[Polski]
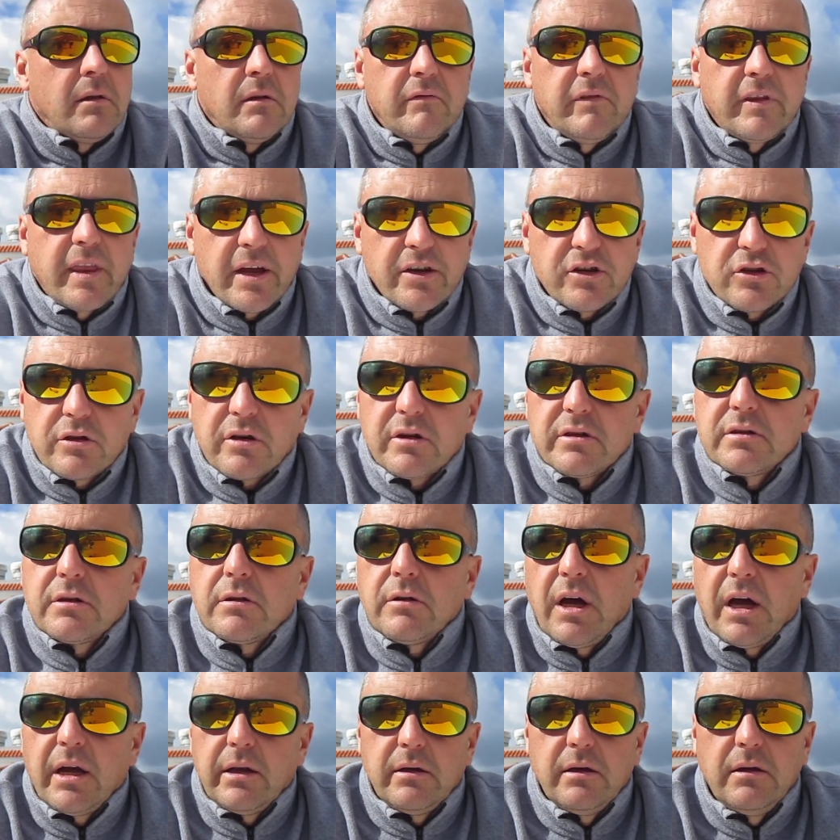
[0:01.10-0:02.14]
Witajcie drodzy
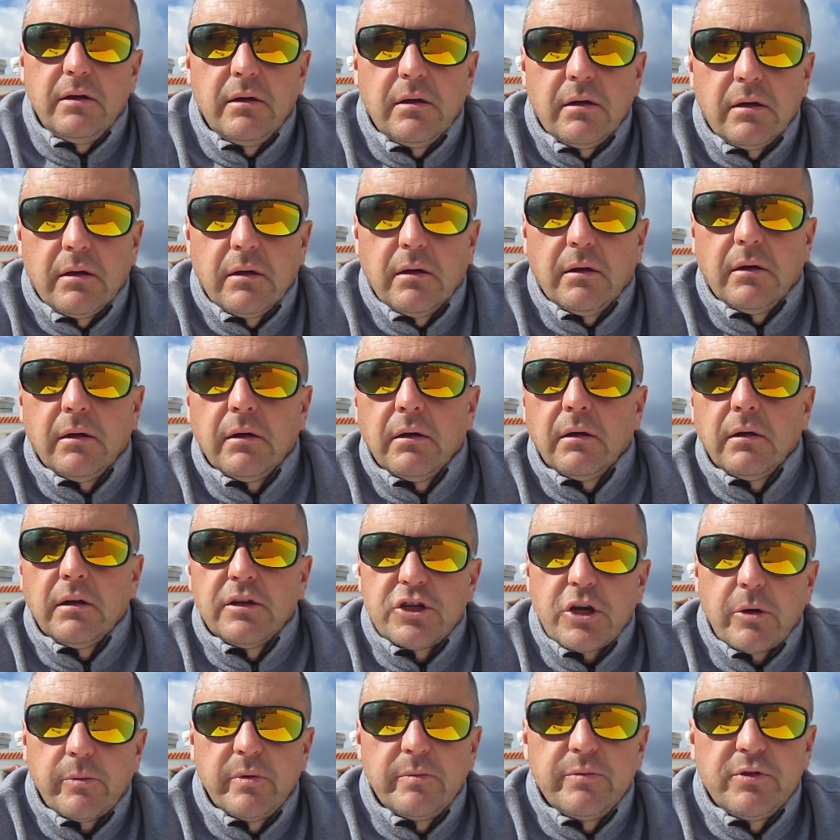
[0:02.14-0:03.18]
kochani. E,
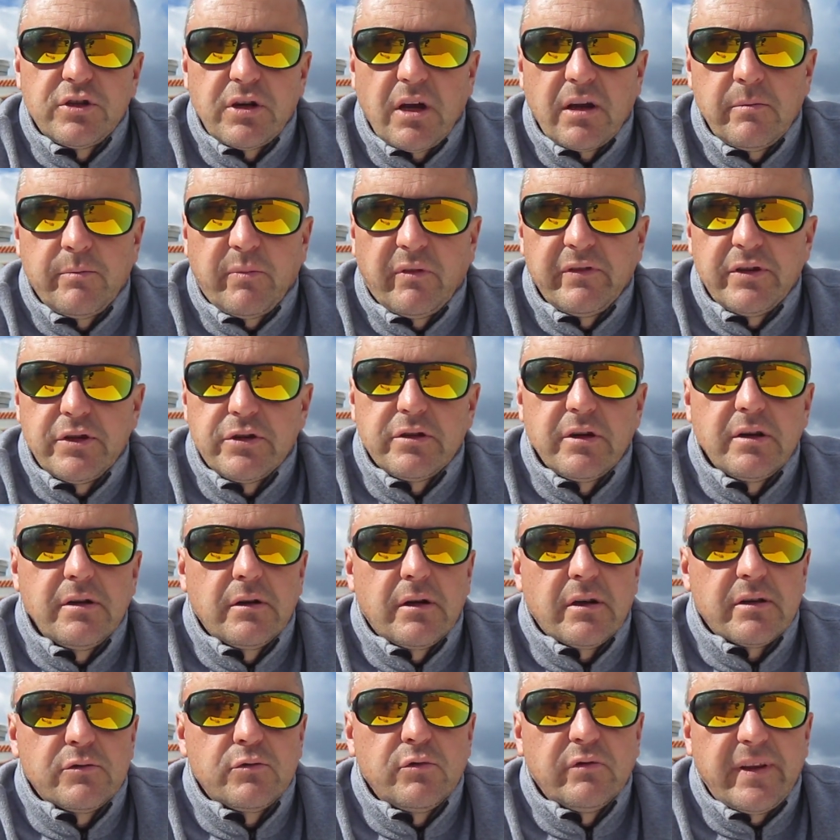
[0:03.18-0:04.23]
chciałbym dzisiaj powiedzieć
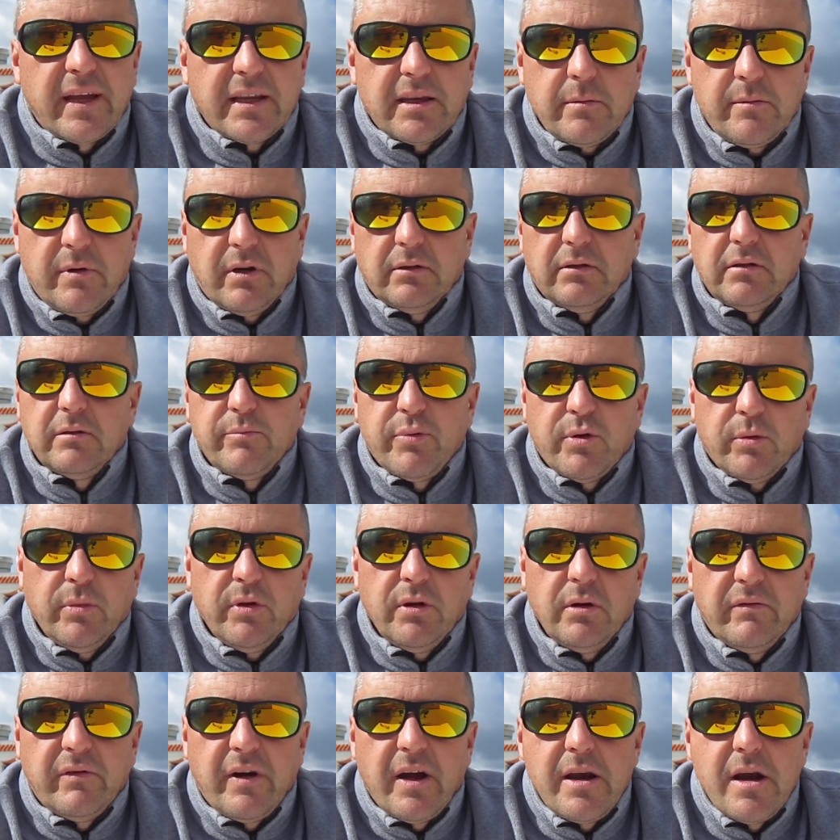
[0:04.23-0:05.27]
kilka słów na temat
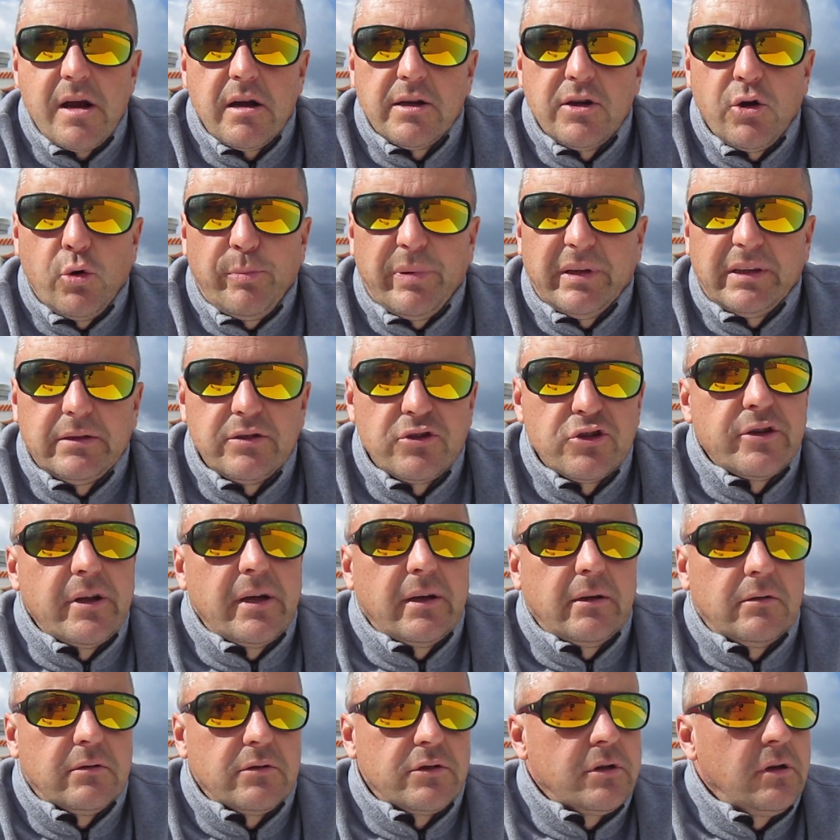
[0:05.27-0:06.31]
promieniowania
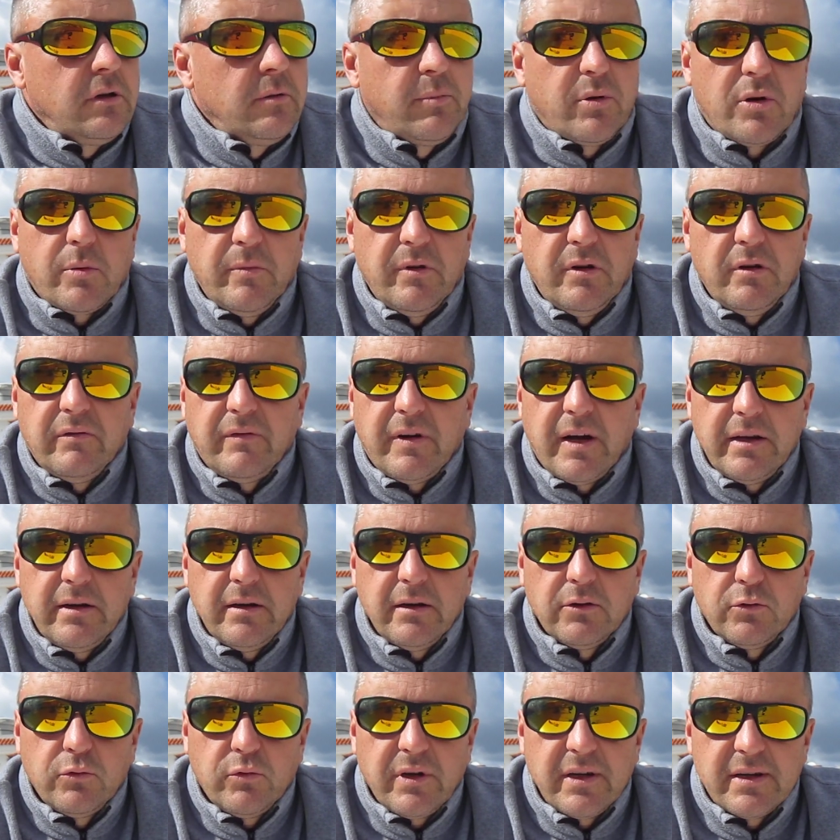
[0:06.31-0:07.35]
geopatycznego, czyli promieniowanie,
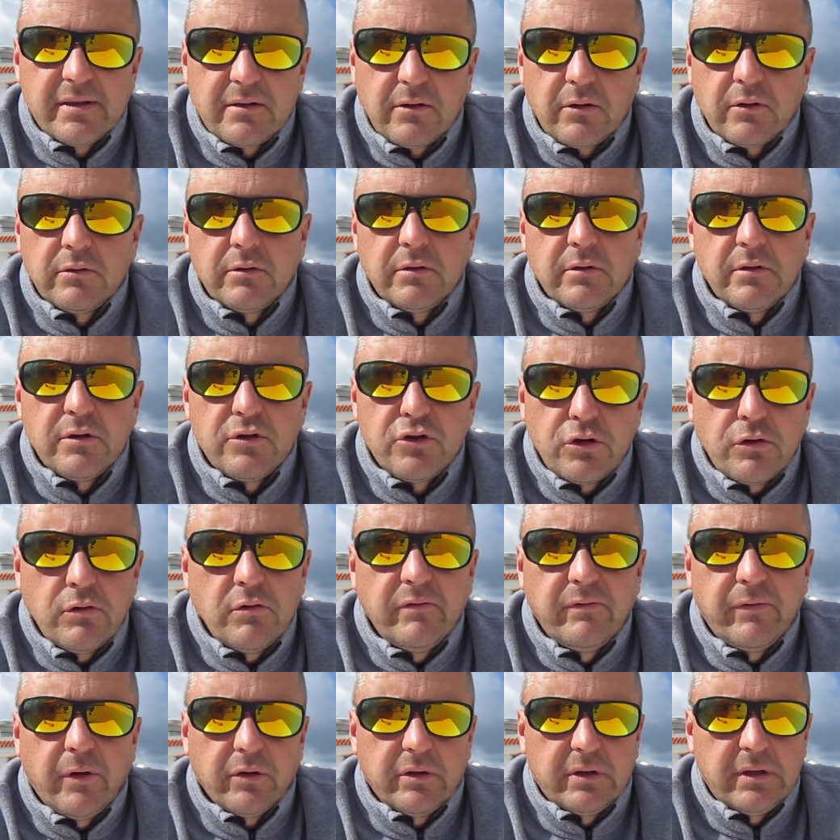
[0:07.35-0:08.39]
które jest od żył
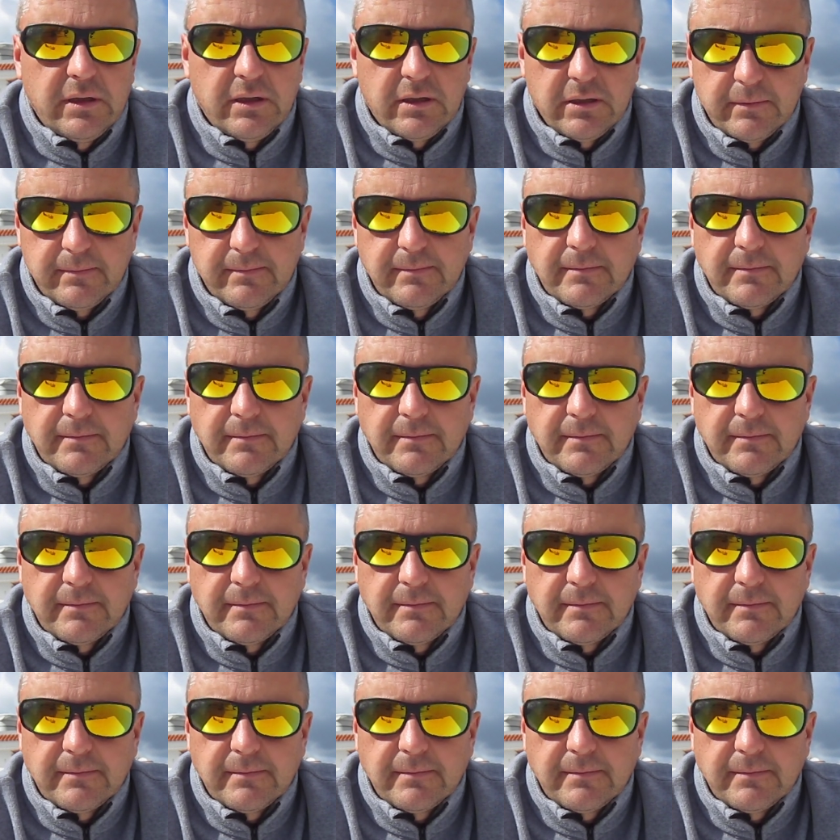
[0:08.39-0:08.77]
wodnych.